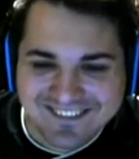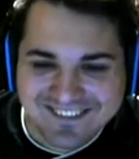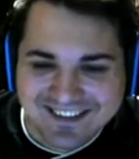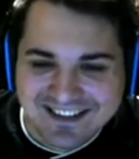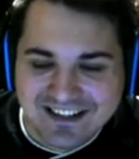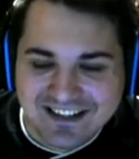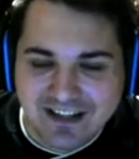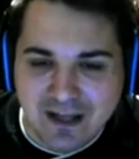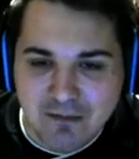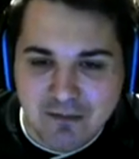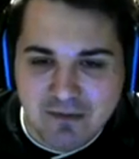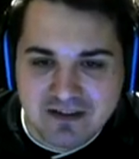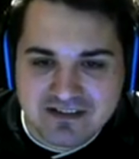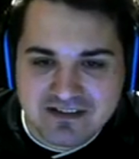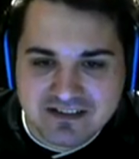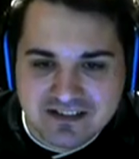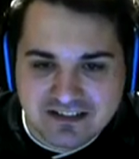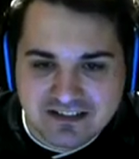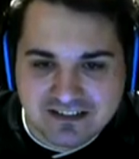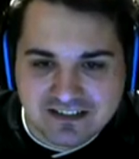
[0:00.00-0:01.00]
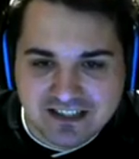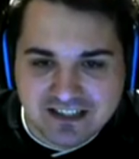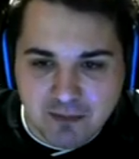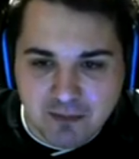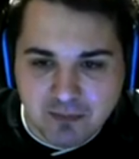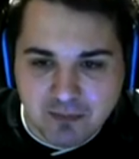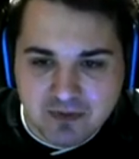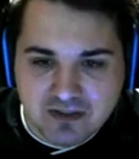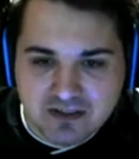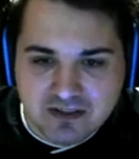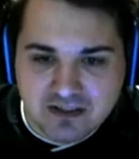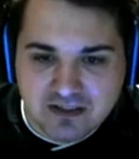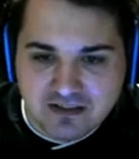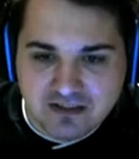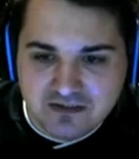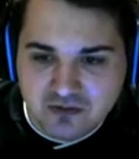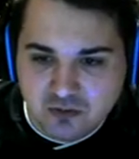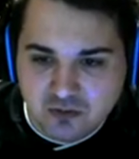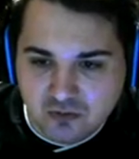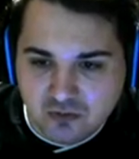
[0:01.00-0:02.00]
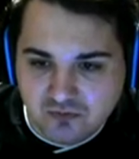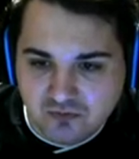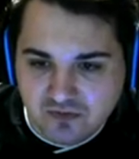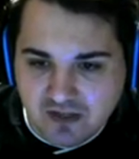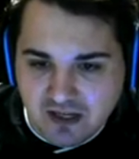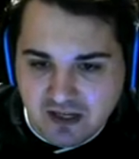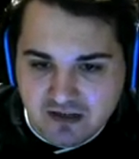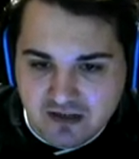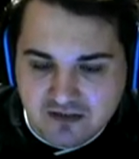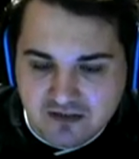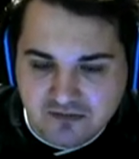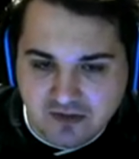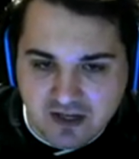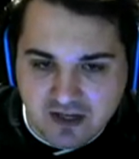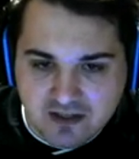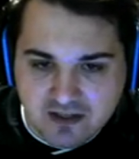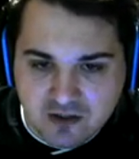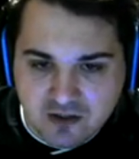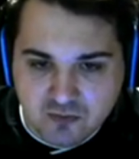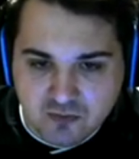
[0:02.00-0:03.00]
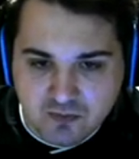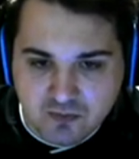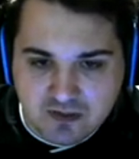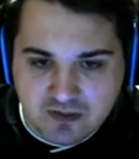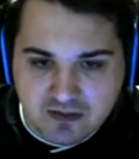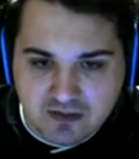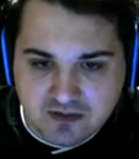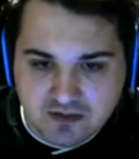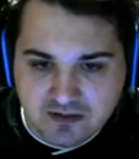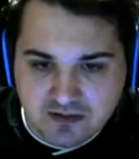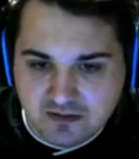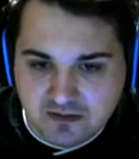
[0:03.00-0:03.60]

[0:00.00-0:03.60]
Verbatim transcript: Nein, man sieht, ich habe hier ja so gut wie alles freigespielt. Ne?